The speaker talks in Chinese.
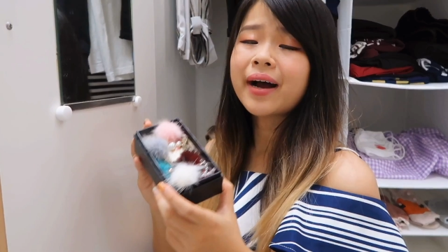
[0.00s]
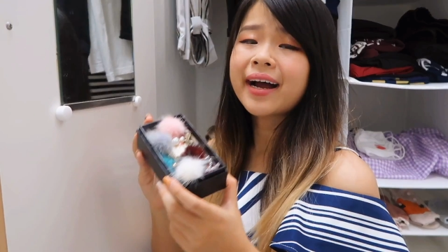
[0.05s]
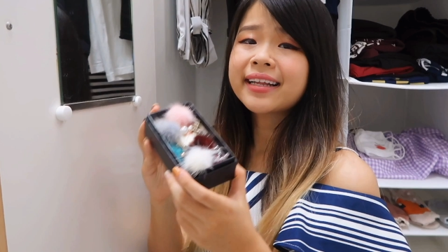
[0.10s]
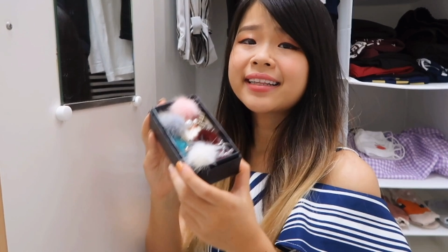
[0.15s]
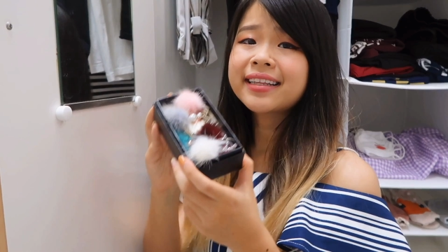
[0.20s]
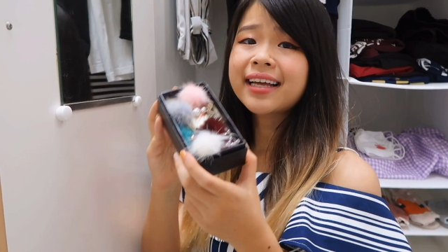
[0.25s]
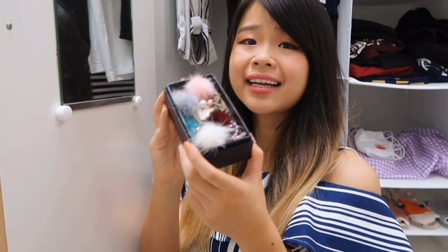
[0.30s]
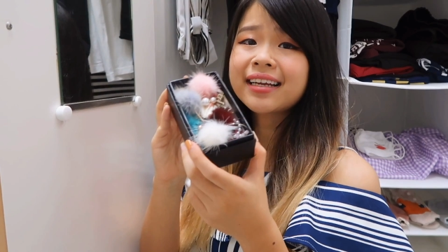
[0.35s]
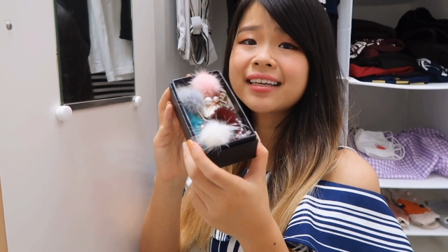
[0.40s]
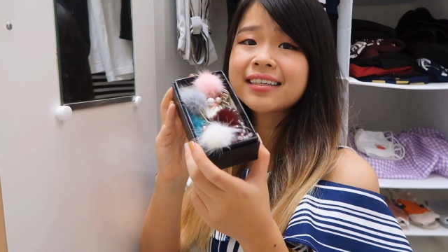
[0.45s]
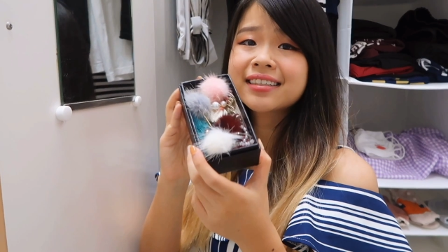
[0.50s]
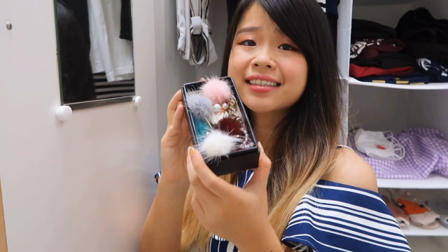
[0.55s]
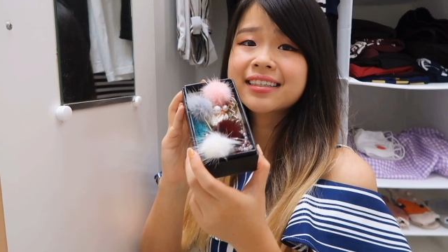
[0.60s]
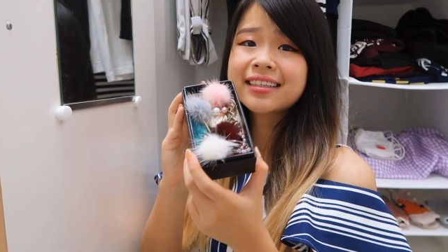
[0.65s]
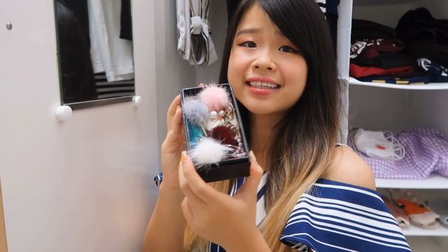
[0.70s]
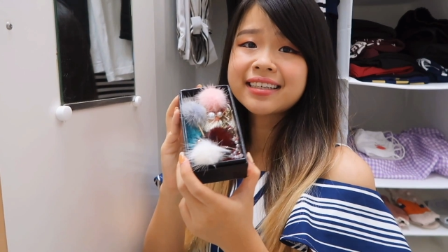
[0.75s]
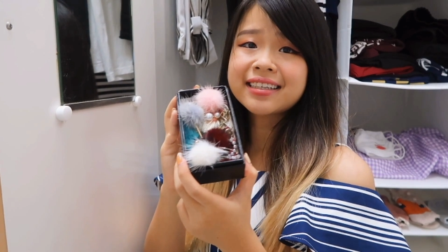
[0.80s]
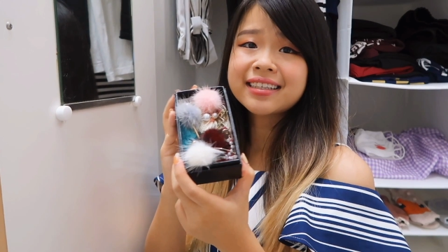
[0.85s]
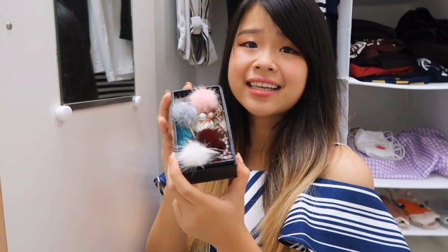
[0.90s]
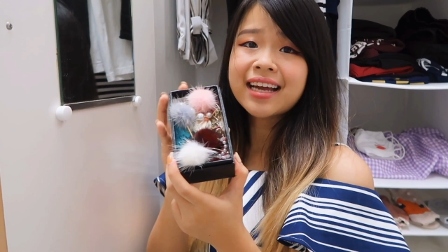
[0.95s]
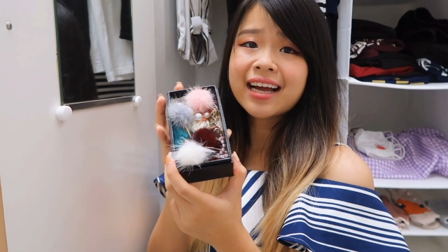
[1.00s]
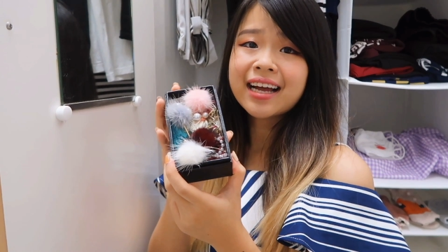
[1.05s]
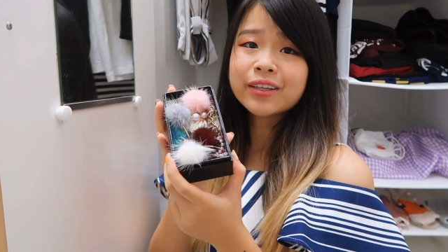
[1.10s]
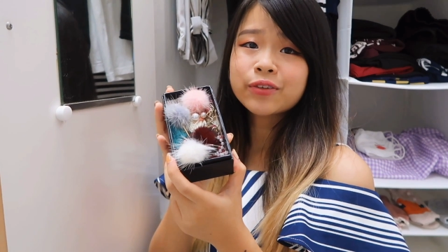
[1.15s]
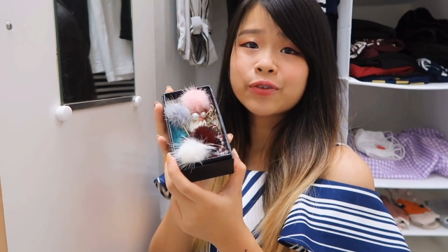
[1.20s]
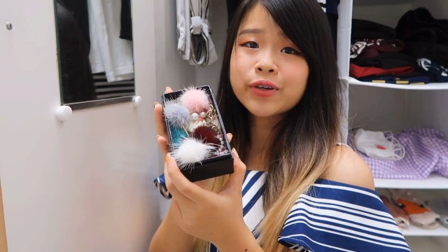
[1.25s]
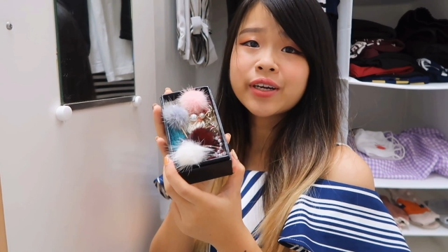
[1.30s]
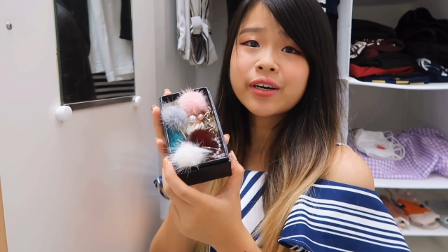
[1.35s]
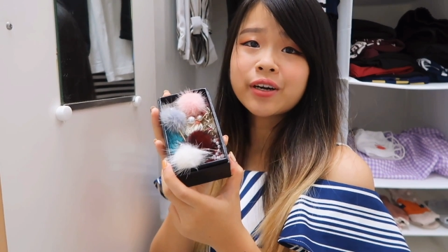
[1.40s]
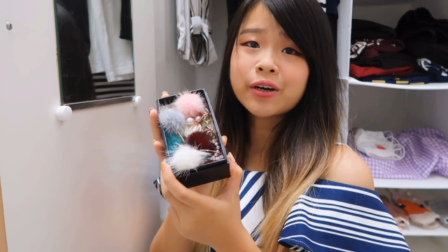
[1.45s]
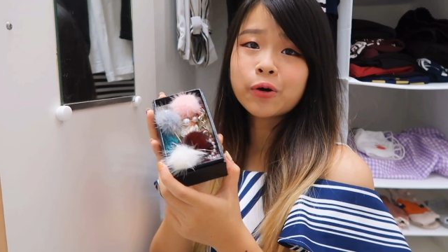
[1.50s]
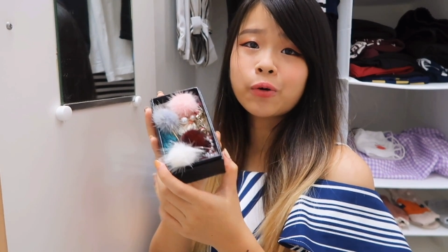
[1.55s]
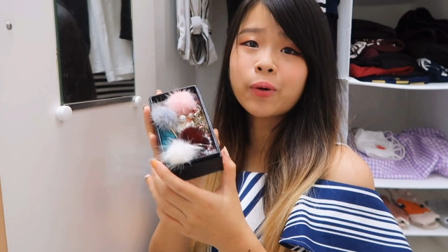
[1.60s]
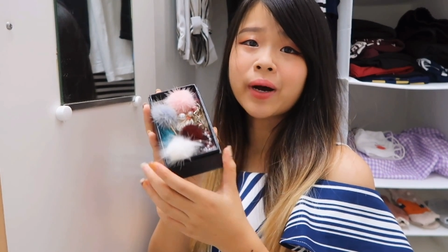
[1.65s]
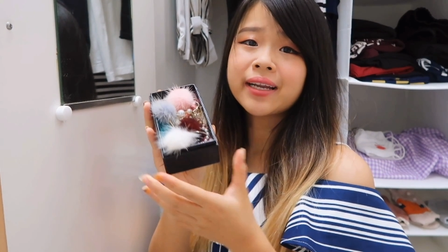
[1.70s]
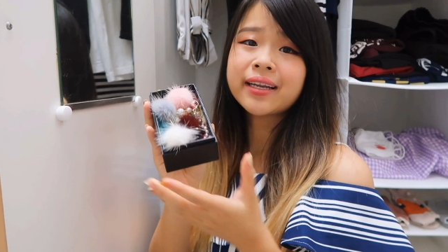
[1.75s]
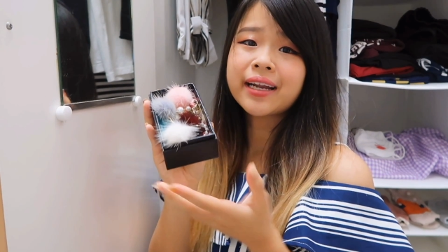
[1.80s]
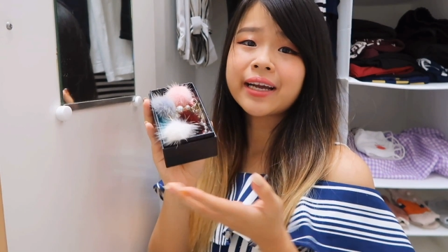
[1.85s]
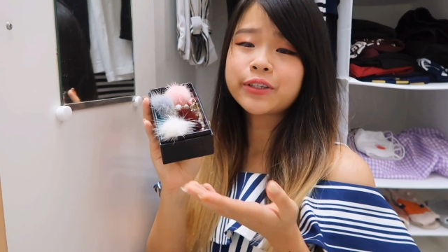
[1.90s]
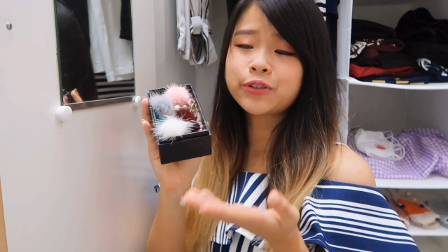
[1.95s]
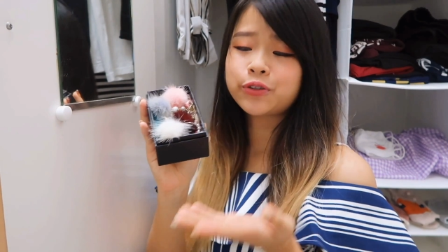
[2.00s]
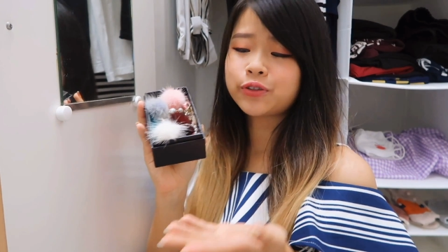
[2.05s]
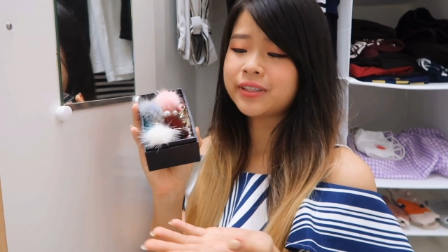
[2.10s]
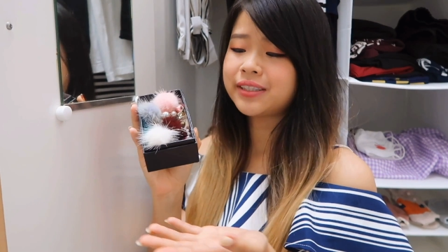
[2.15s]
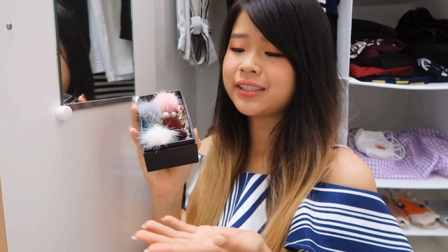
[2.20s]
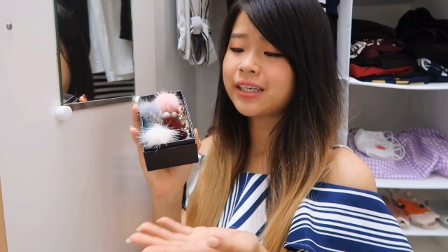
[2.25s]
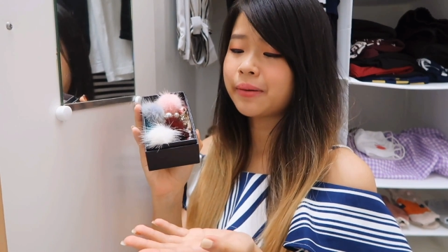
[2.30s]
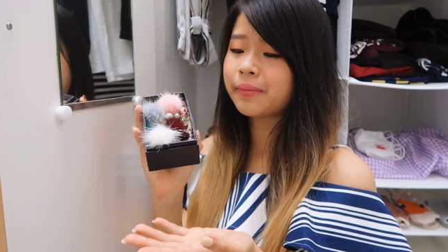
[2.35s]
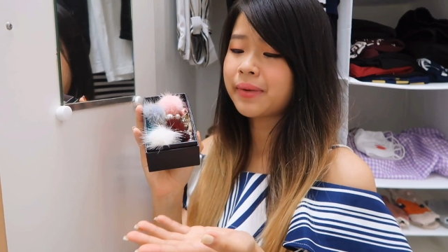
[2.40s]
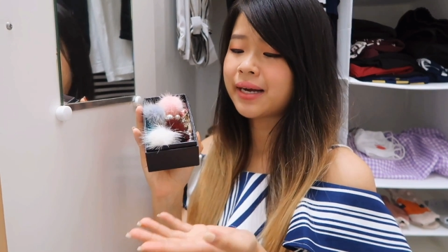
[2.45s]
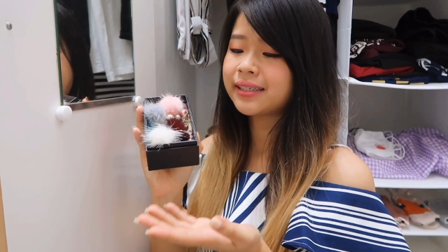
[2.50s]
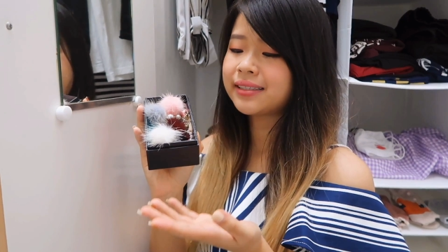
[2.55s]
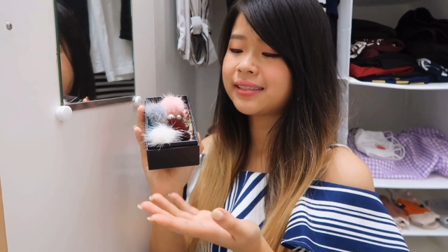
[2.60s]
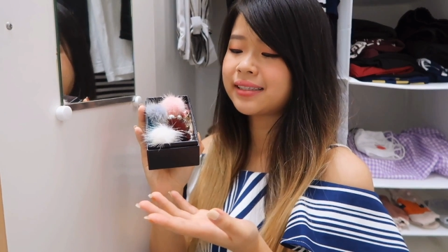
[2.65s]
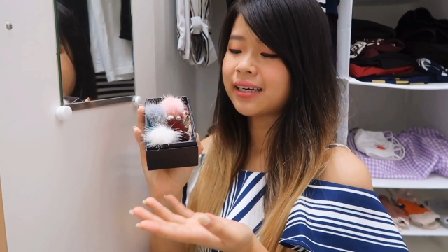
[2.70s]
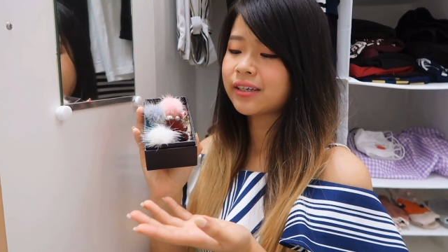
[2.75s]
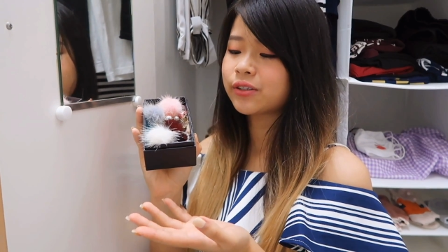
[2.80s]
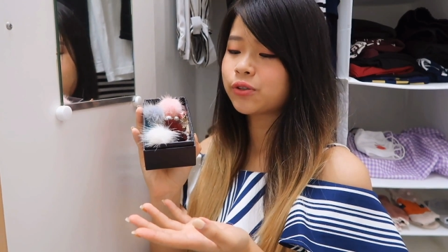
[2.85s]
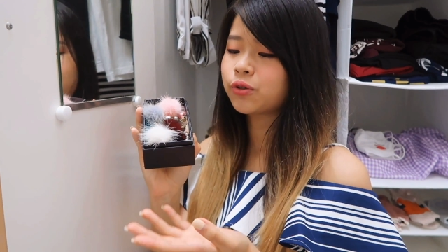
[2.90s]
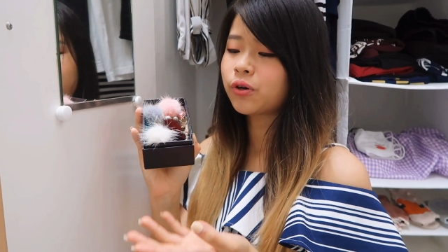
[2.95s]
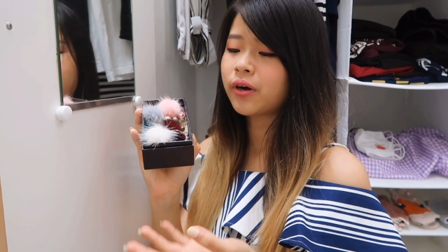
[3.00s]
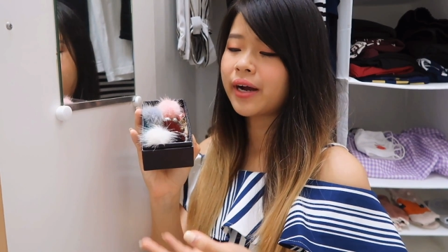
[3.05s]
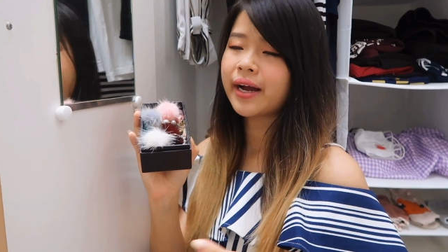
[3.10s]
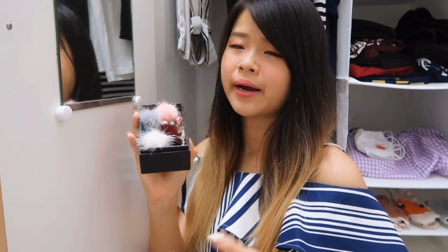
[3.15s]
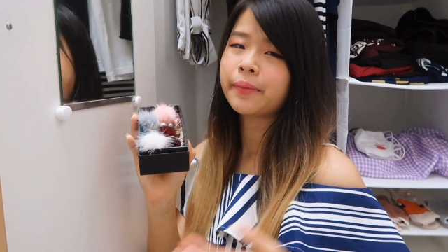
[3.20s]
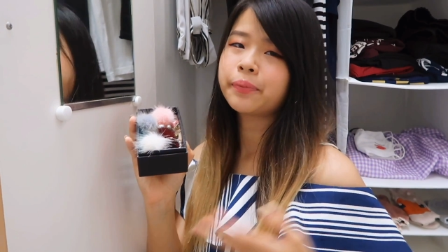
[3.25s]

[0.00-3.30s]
还带了这个一大堆耳环来学校嘛，想说哎呀，